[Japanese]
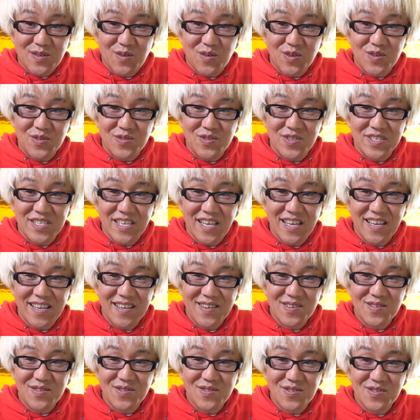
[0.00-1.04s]
こういう風に
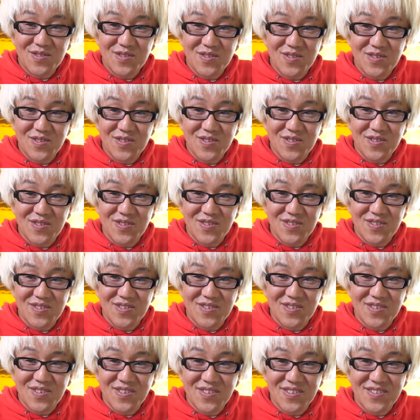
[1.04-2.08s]

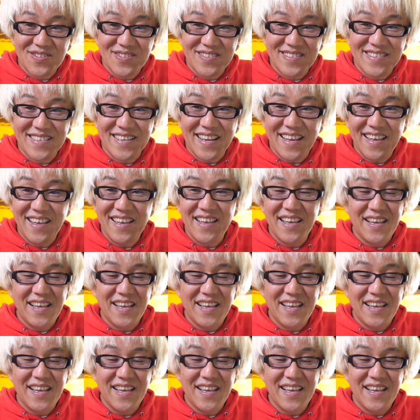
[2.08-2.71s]
ね。ってね。